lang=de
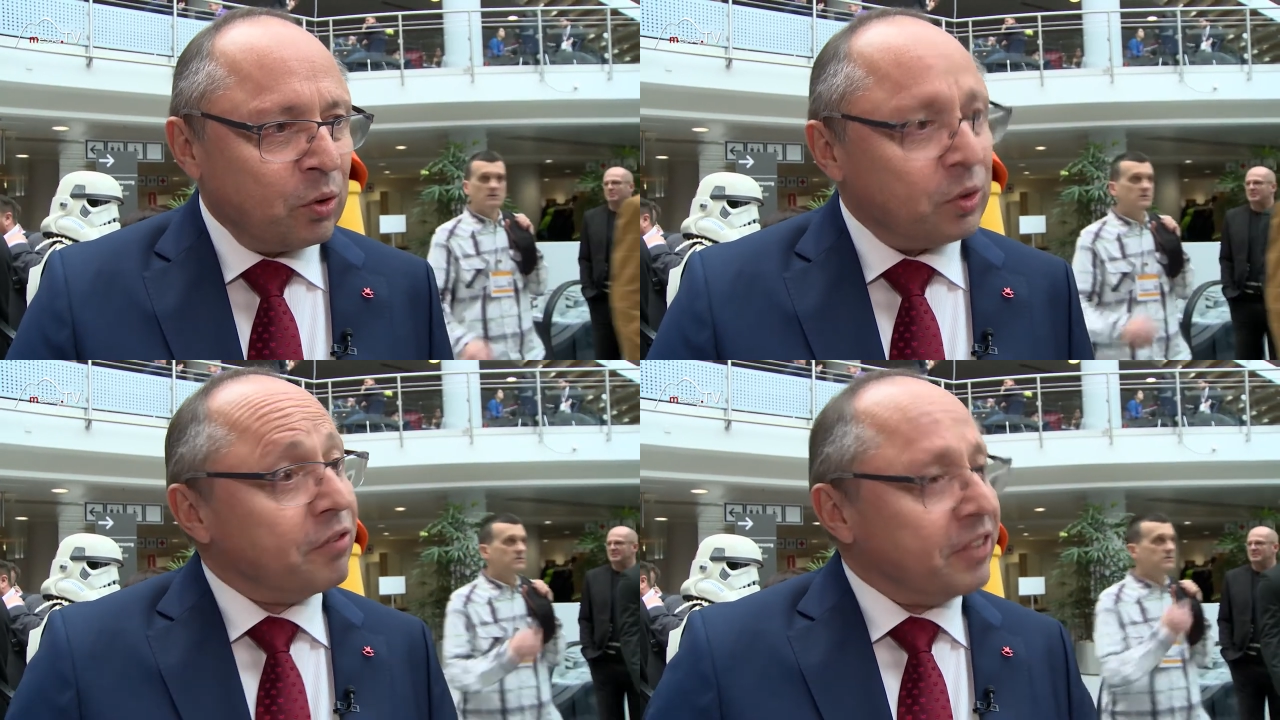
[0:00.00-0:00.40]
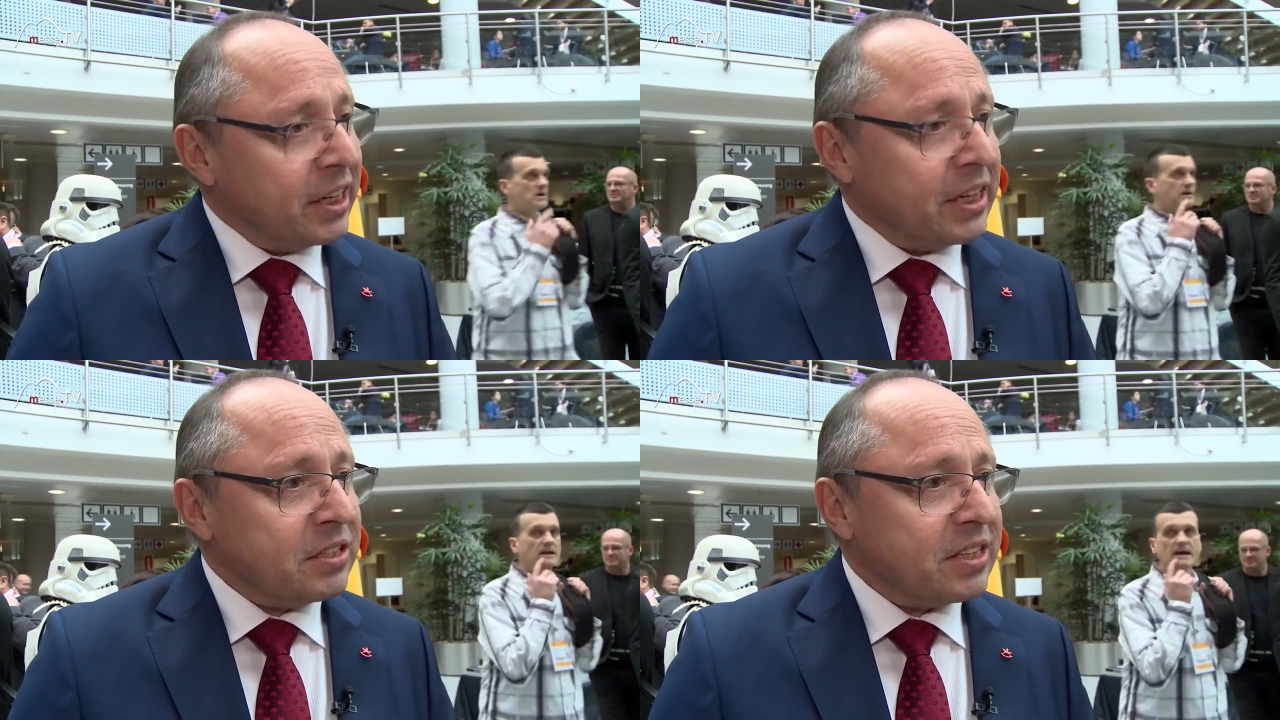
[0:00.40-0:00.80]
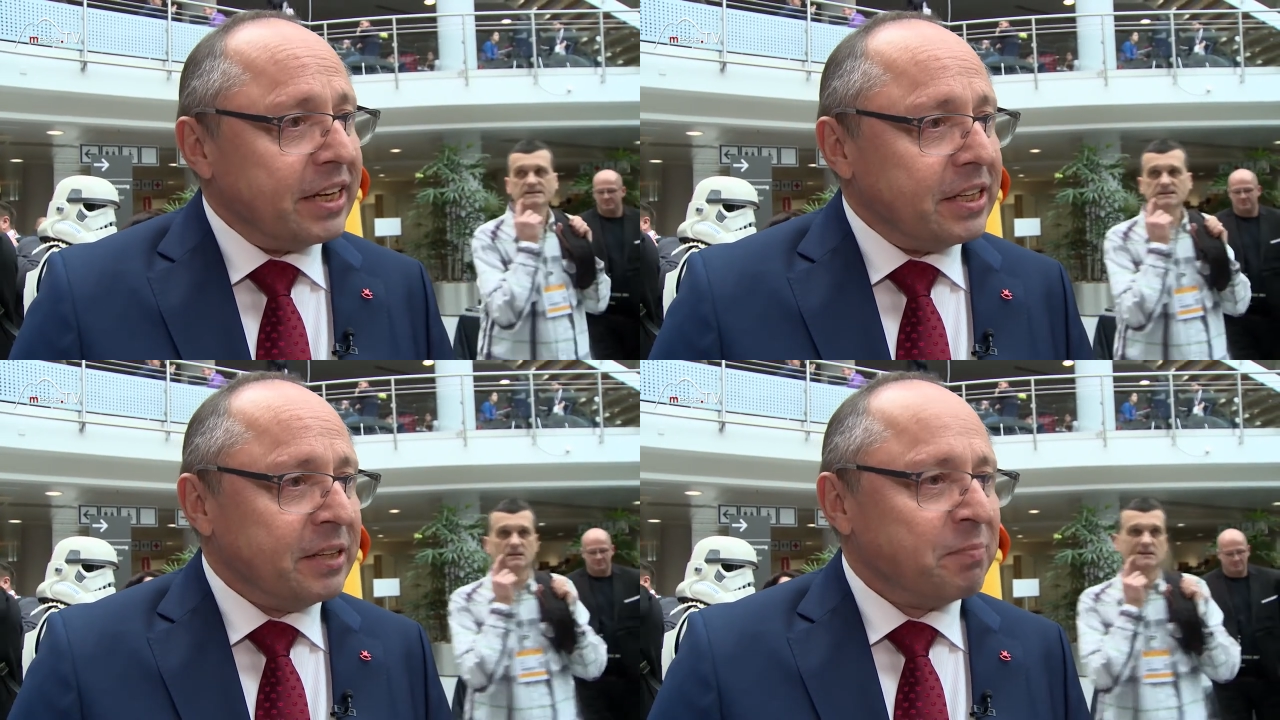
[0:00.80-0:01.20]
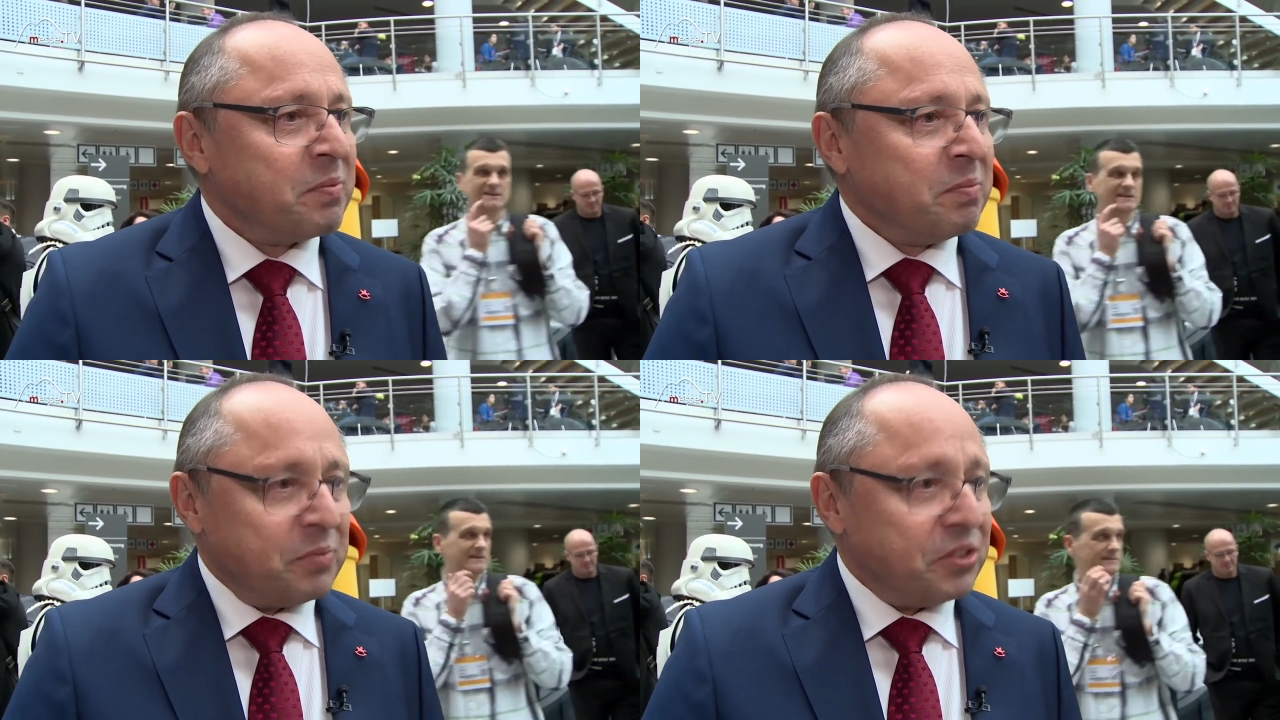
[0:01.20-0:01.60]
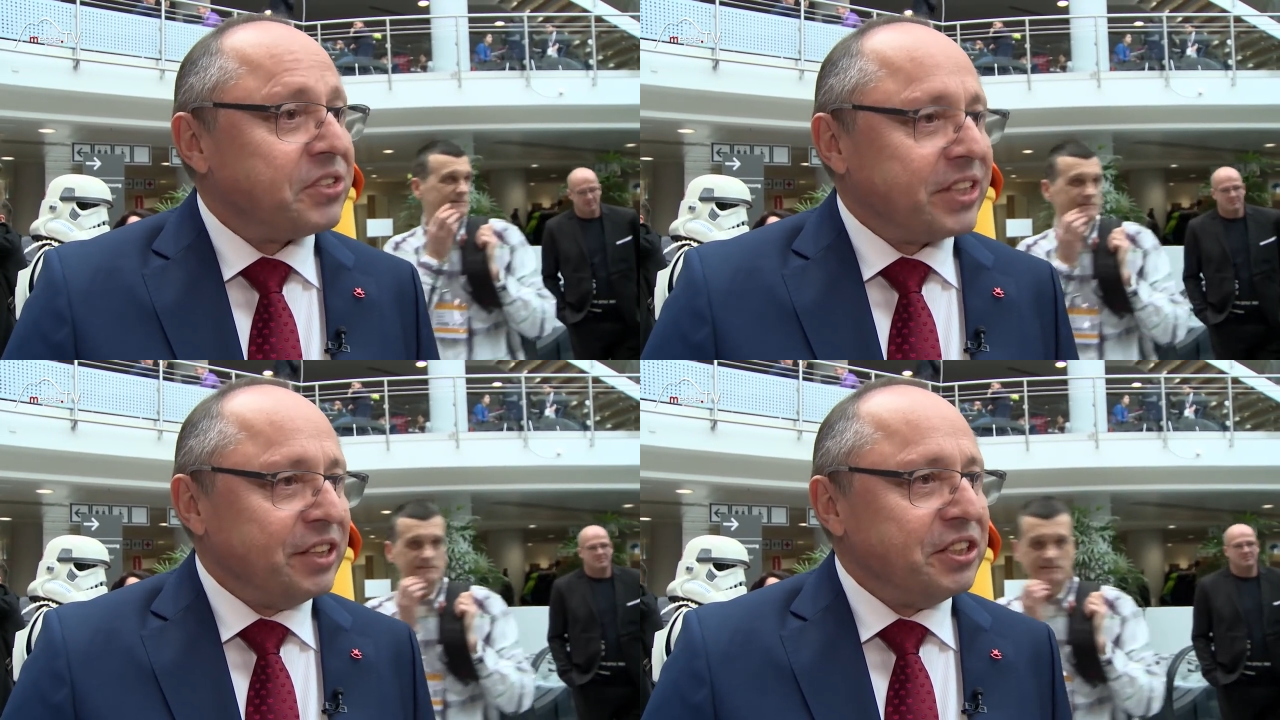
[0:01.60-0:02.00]
und auf der anderen Seite
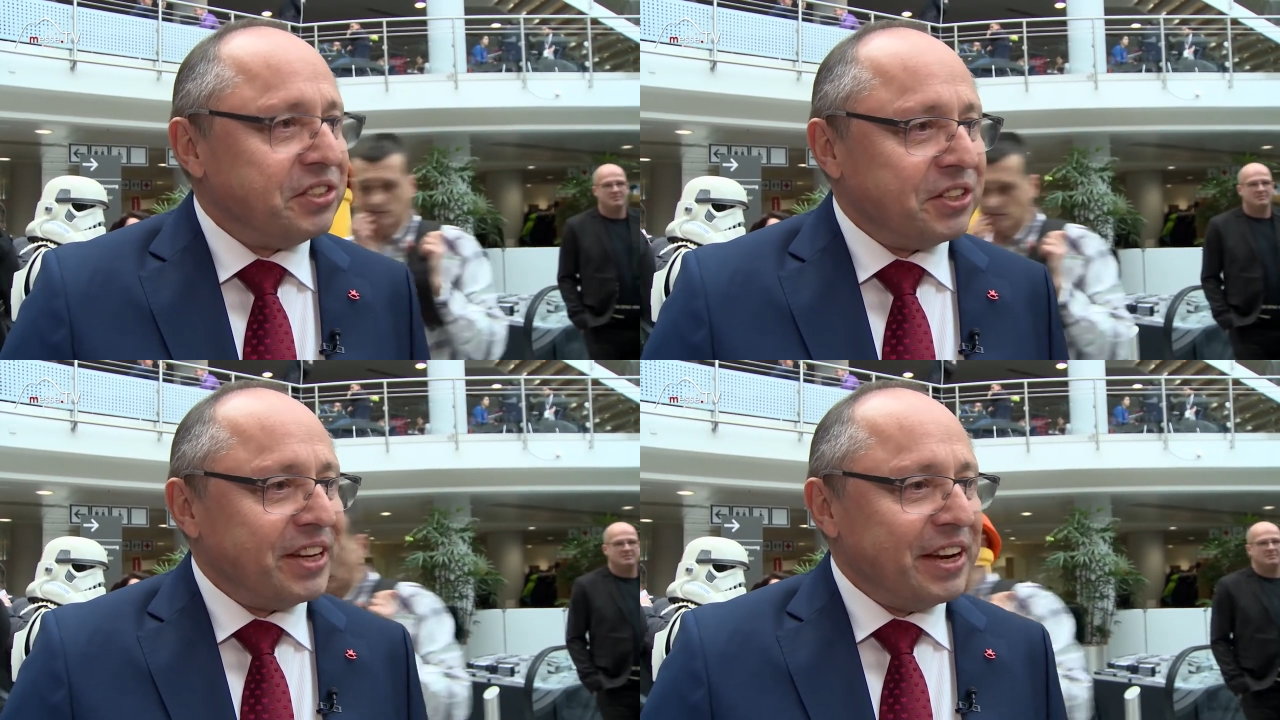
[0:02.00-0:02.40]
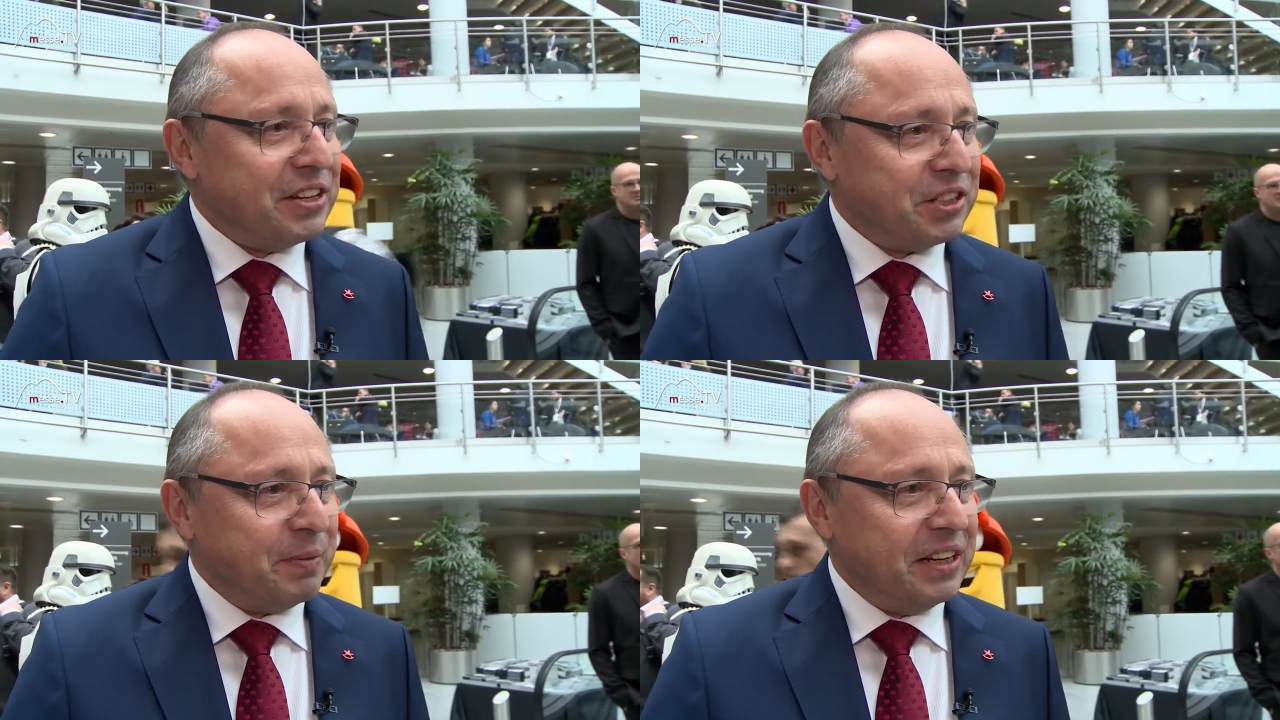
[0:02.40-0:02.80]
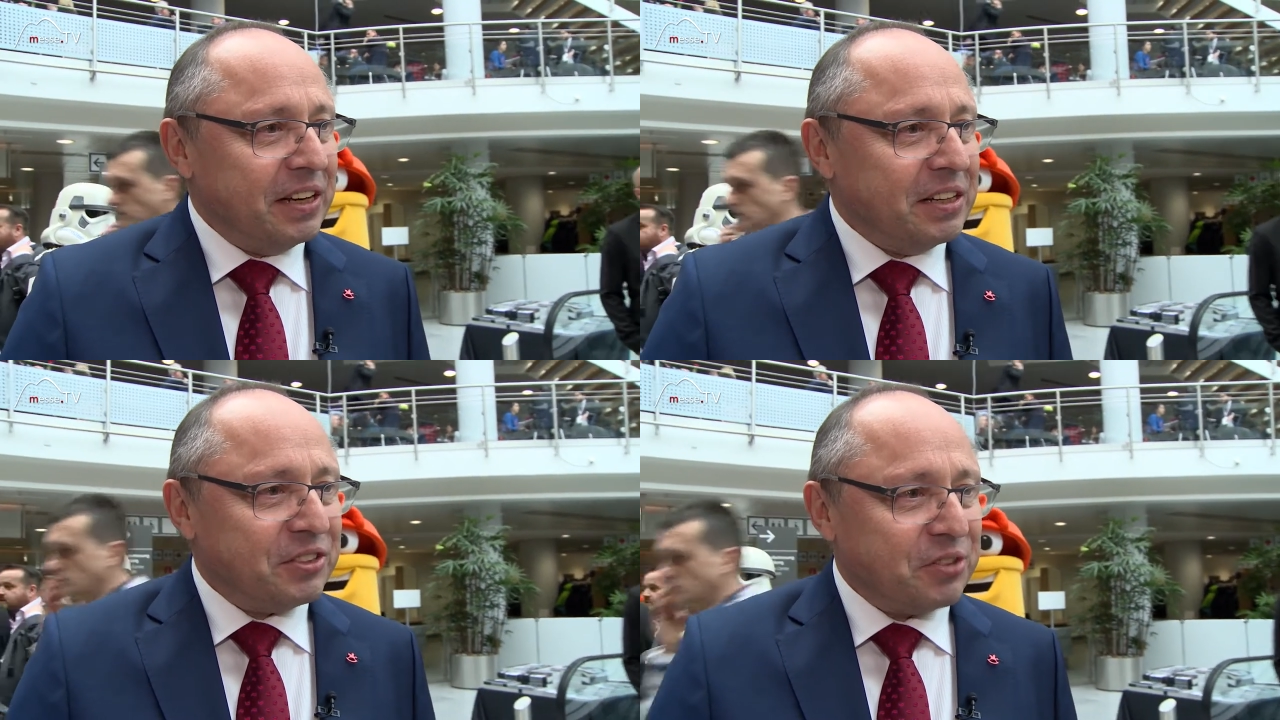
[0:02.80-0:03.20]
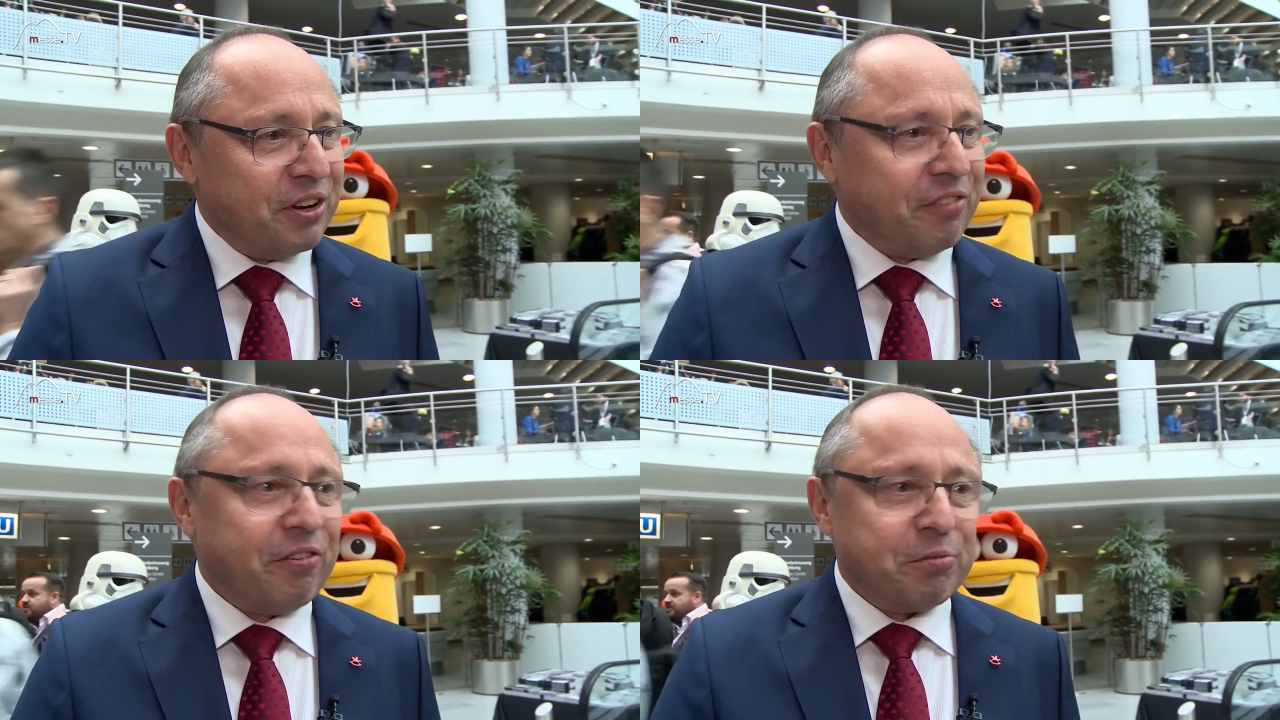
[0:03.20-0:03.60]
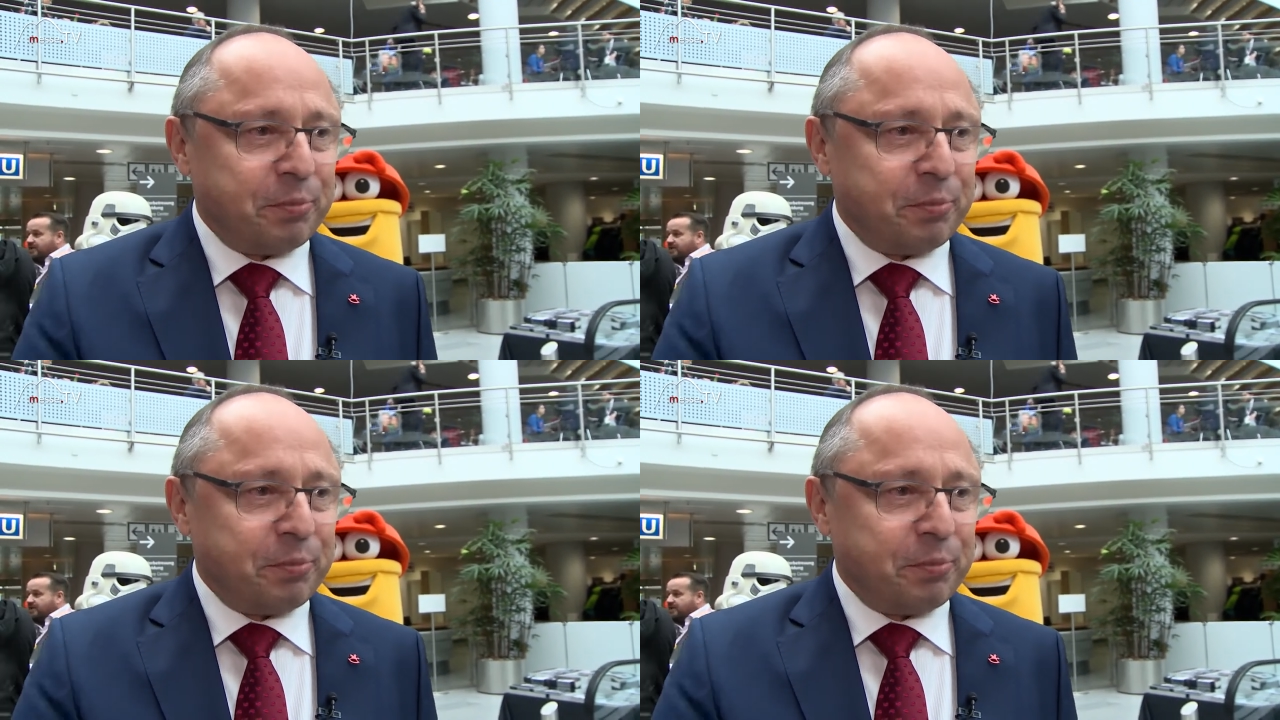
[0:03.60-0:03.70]
das traditionelle Spielzeug, vom